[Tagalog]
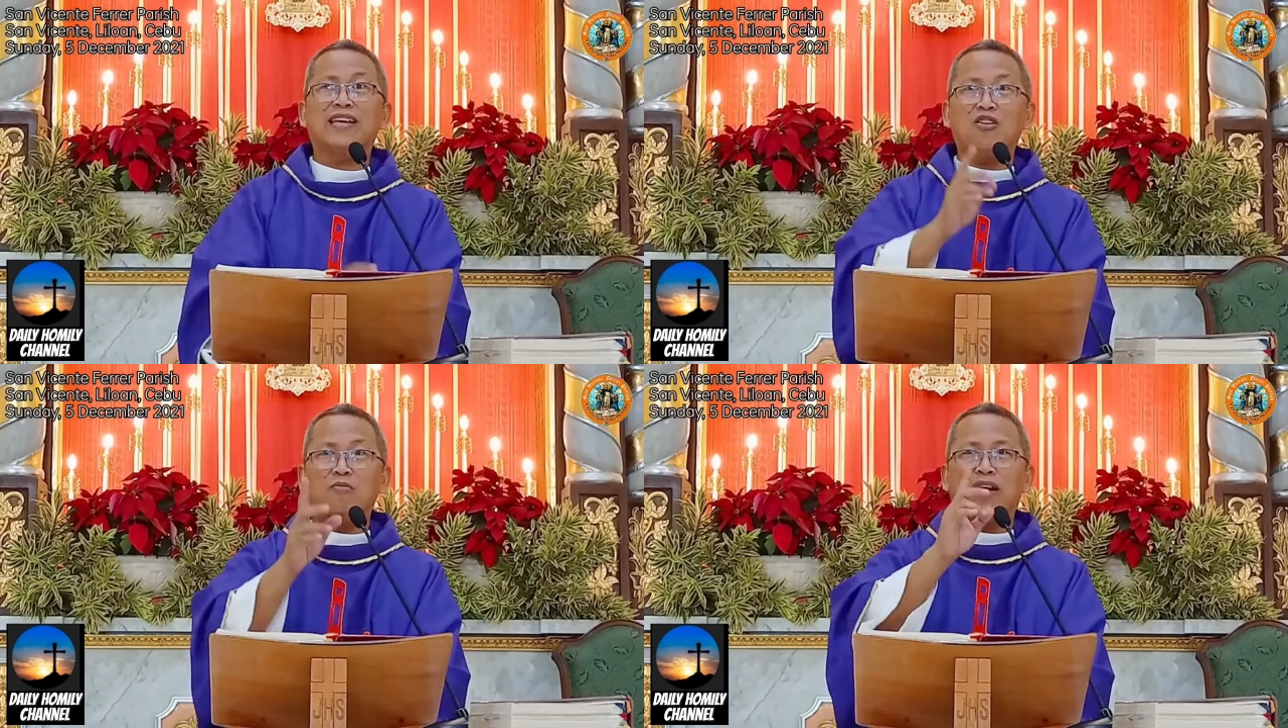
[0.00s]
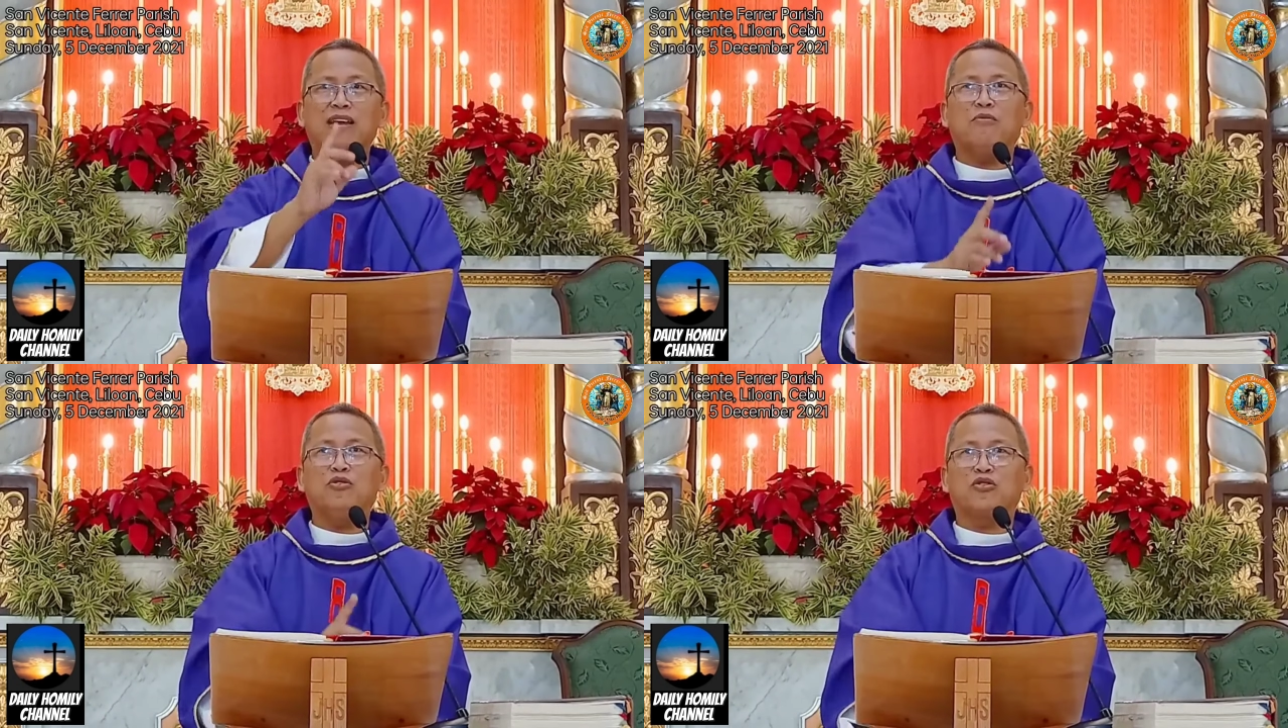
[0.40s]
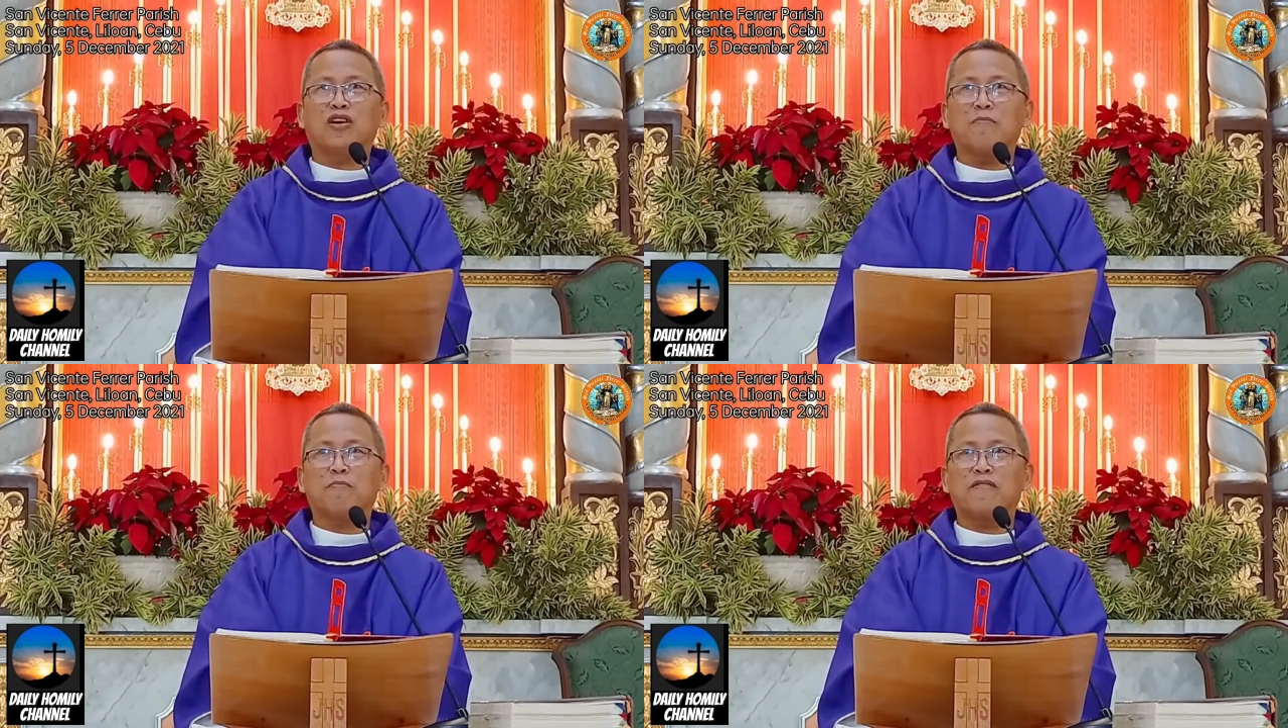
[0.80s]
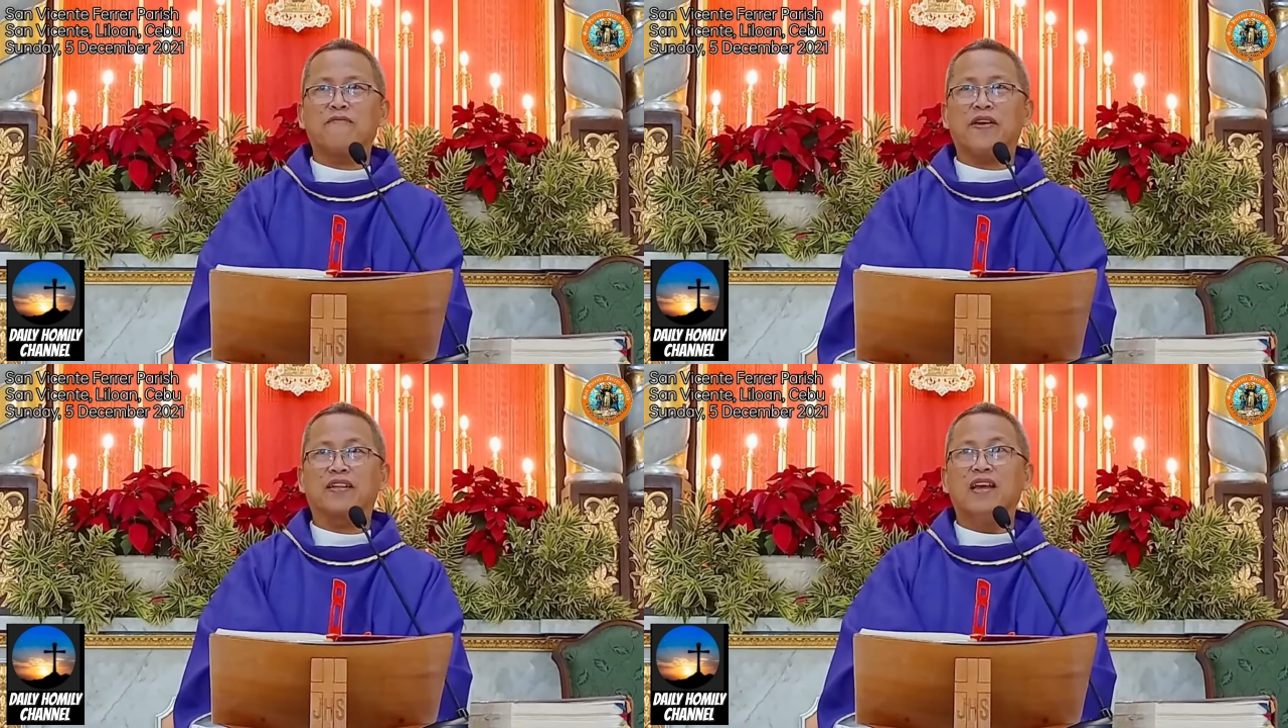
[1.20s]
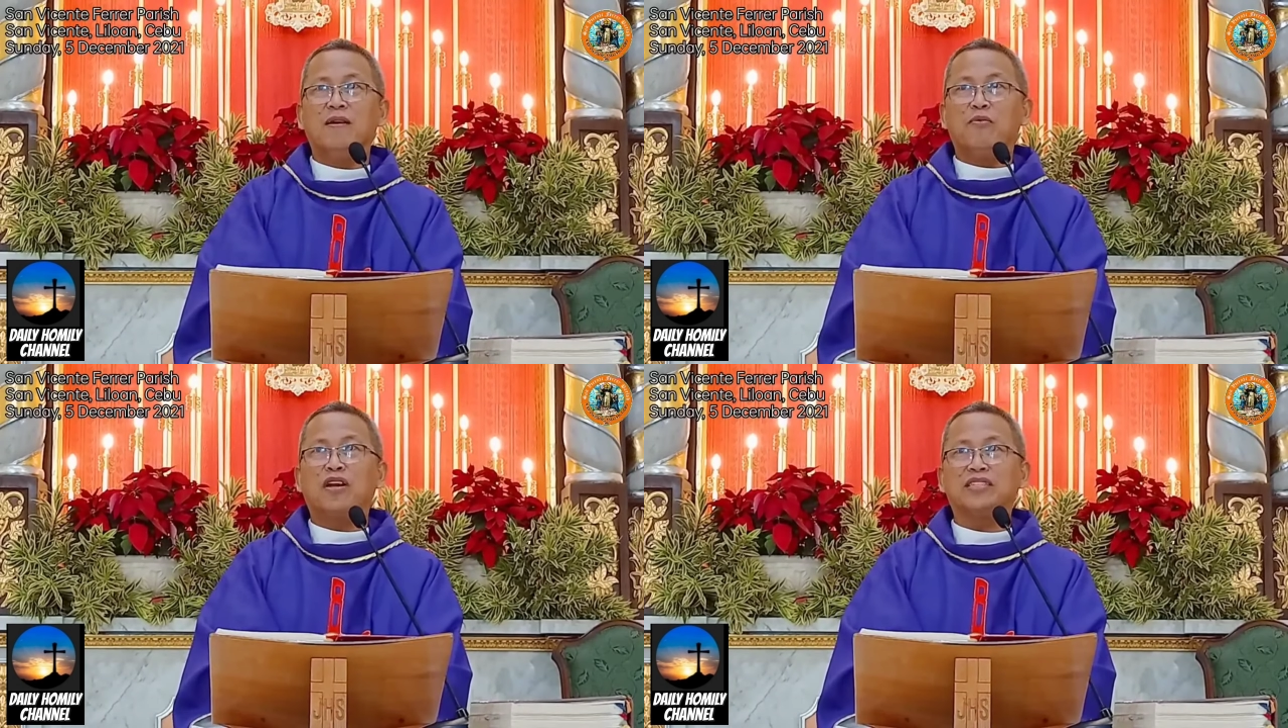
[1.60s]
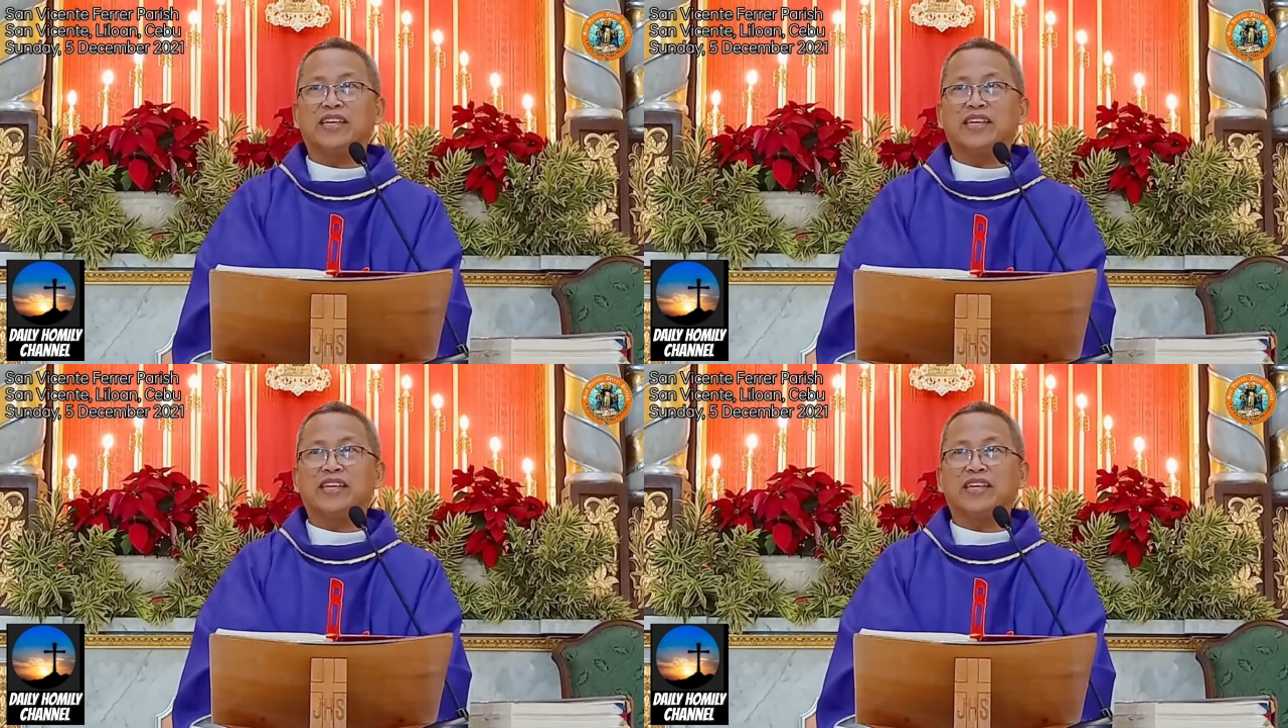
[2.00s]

ikaw mahimo jud kang perfect mo na